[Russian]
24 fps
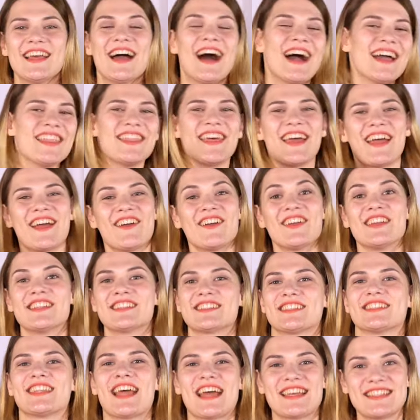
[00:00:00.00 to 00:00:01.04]
Hi there,
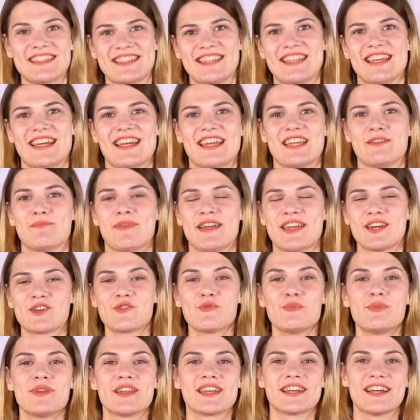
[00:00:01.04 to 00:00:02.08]
it's Nastya и моя
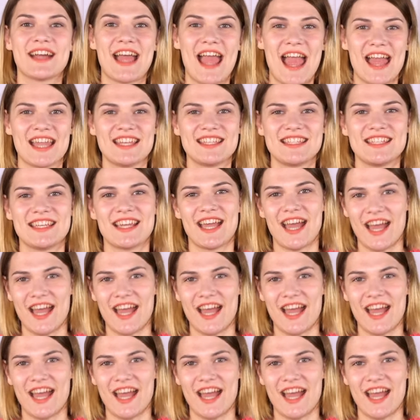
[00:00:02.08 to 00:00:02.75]
рубрика Handy